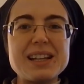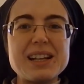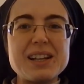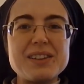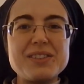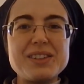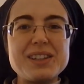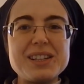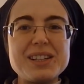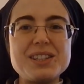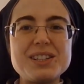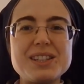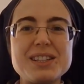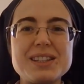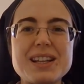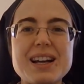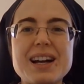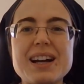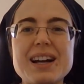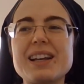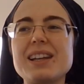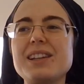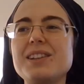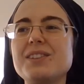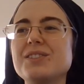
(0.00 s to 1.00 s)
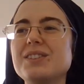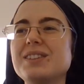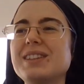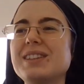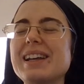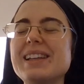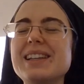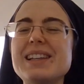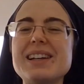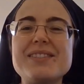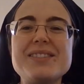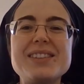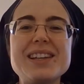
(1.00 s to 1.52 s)
nella felicità che non
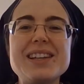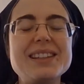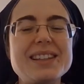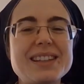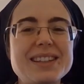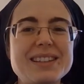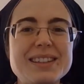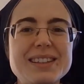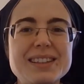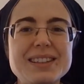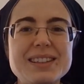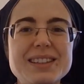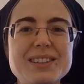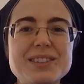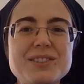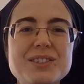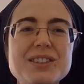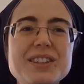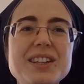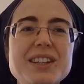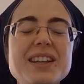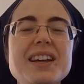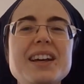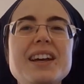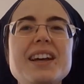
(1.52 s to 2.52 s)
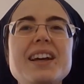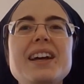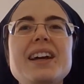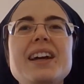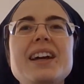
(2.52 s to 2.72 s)
taglia via niente di noi